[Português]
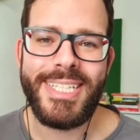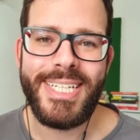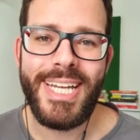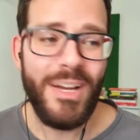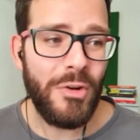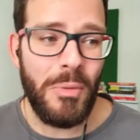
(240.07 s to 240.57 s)

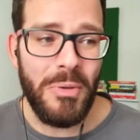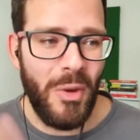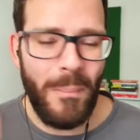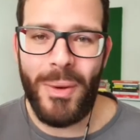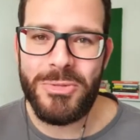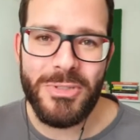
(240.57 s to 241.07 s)
aqui? Como
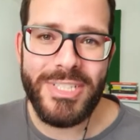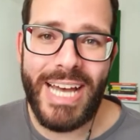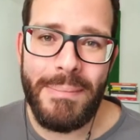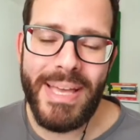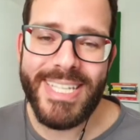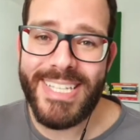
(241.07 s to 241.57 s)
que eu posso
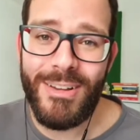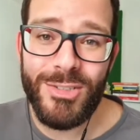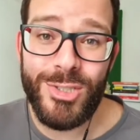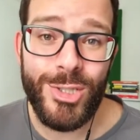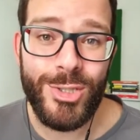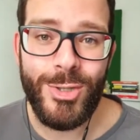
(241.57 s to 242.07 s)
usar minhas
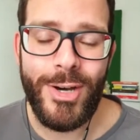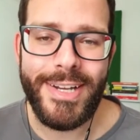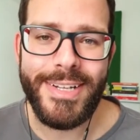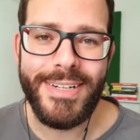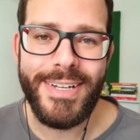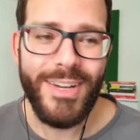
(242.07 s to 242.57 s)
aulas de
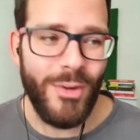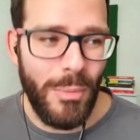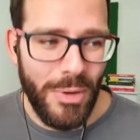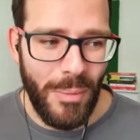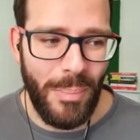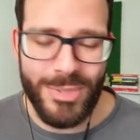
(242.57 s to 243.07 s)
história?
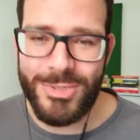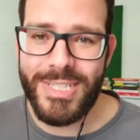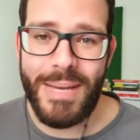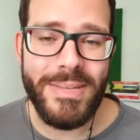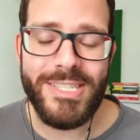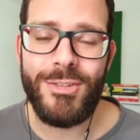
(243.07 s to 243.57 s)
Como que eu posso
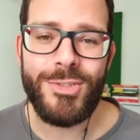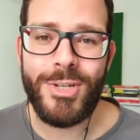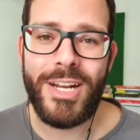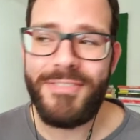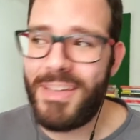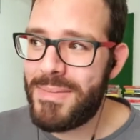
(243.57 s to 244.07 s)
usar minhas aulas de
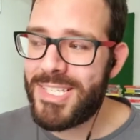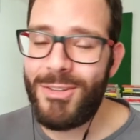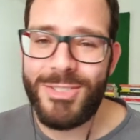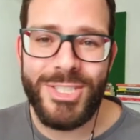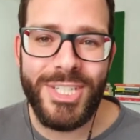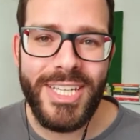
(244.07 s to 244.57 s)
geografia, minhas
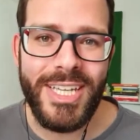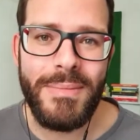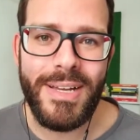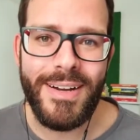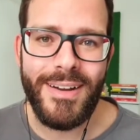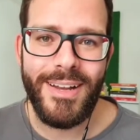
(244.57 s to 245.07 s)
aulas de
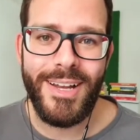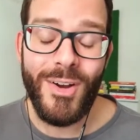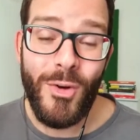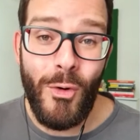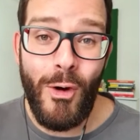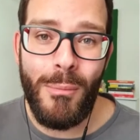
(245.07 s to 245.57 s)
química?
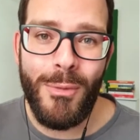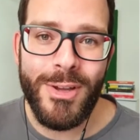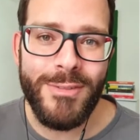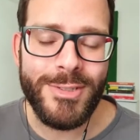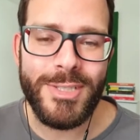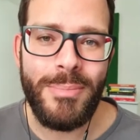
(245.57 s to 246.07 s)
Como
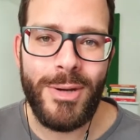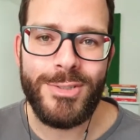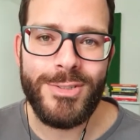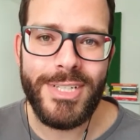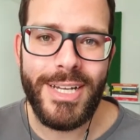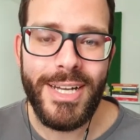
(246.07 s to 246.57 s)
que você
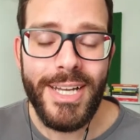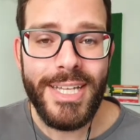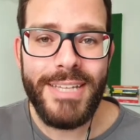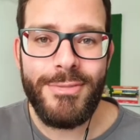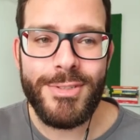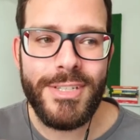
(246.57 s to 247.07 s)
pode usar?
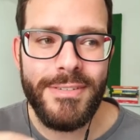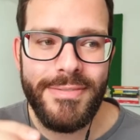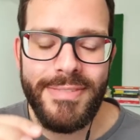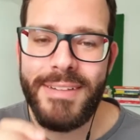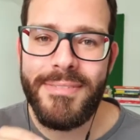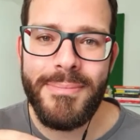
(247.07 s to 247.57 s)
E você
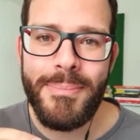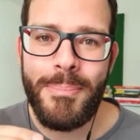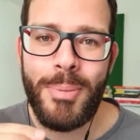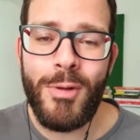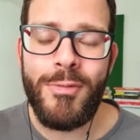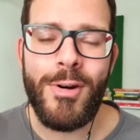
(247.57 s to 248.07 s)
vai
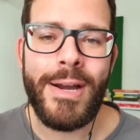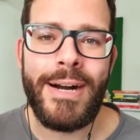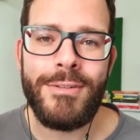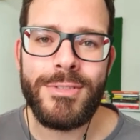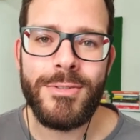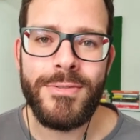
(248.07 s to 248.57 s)

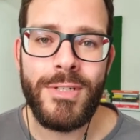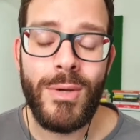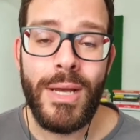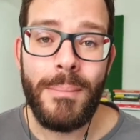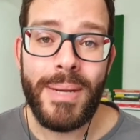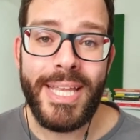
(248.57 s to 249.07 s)
provocar o seu
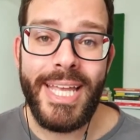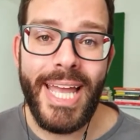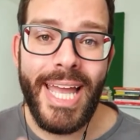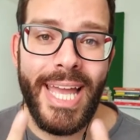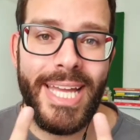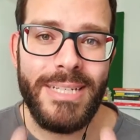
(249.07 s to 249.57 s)
filho para
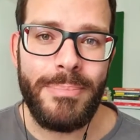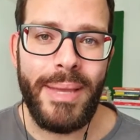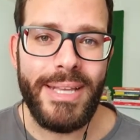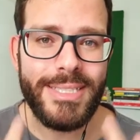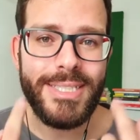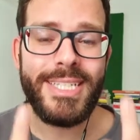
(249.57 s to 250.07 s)
que ele
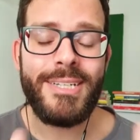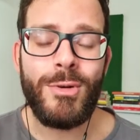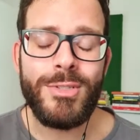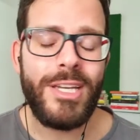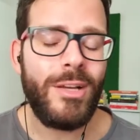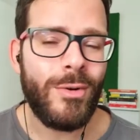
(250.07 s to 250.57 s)
pense e
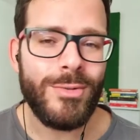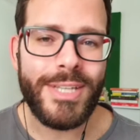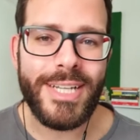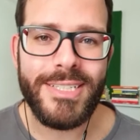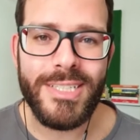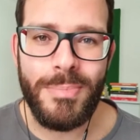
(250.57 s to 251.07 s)
quando ele
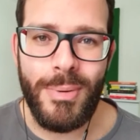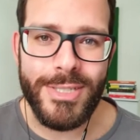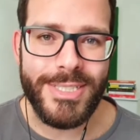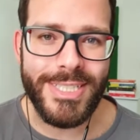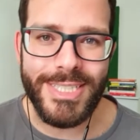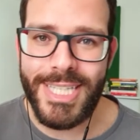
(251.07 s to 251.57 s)
encontrar as
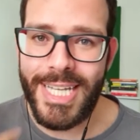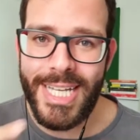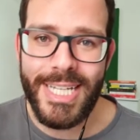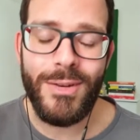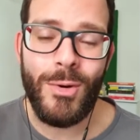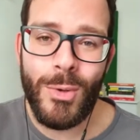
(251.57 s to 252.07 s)
respostas
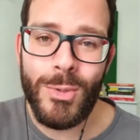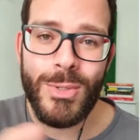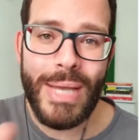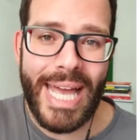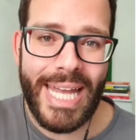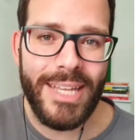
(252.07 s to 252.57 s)
dele ou
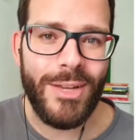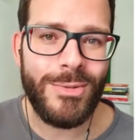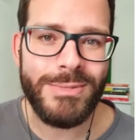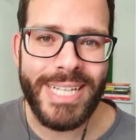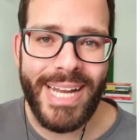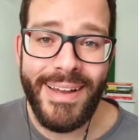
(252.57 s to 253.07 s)
quando ela
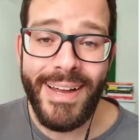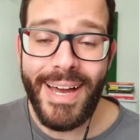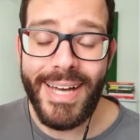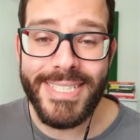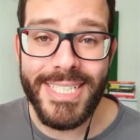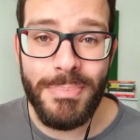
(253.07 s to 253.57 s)
encontrar
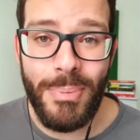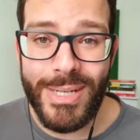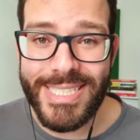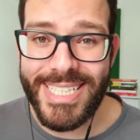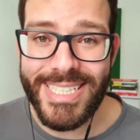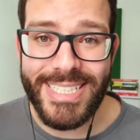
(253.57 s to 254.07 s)
as
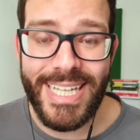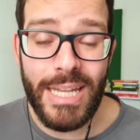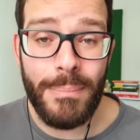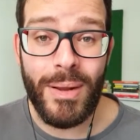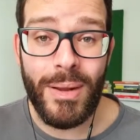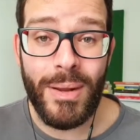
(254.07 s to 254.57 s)
respostas
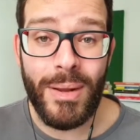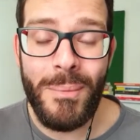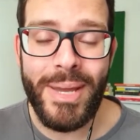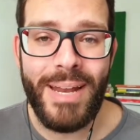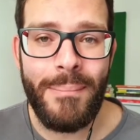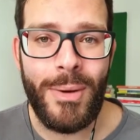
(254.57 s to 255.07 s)
dela para
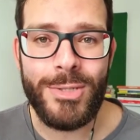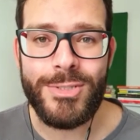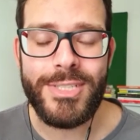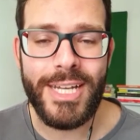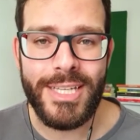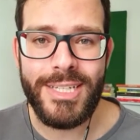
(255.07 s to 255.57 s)
como que ela pode
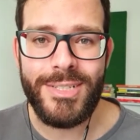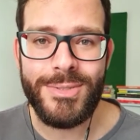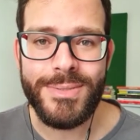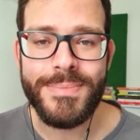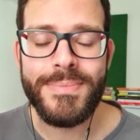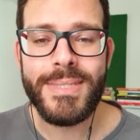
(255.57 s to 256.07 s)
usar
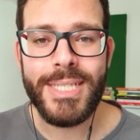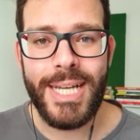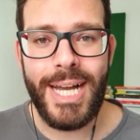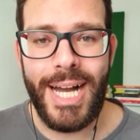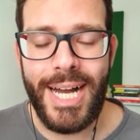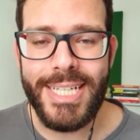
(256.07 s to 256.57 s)
aquilo,
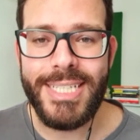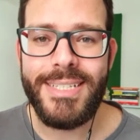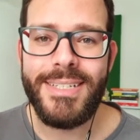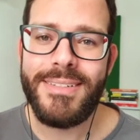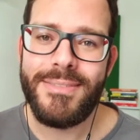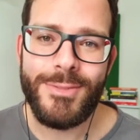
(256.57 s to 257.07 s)

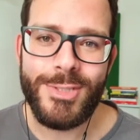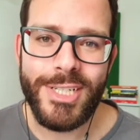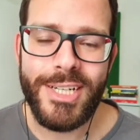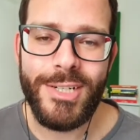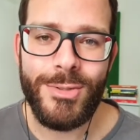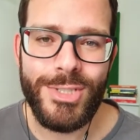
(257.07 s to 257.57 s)
aí
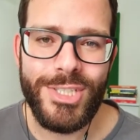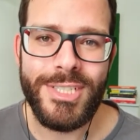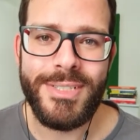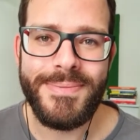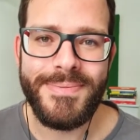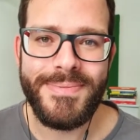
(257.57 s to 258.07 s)
você ganhou o
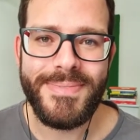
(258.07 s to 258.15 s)
dia